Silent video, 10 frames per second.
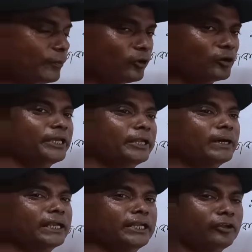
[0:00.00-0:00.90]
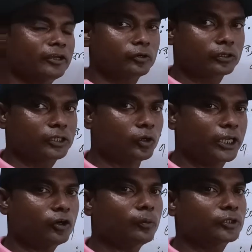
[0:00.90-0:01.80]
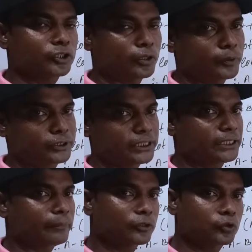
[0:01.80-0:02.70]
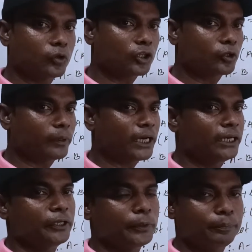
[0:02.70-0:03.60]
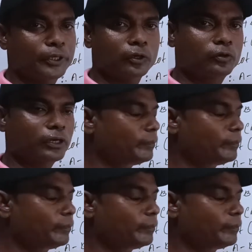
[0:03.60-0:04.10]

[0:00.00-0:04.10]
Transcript: বি এর মান নির্ণয় করতে হলে অবশ্যই অবশ্যই সেটা আমরা যোগ অথবা বিয়োগ করে মানটা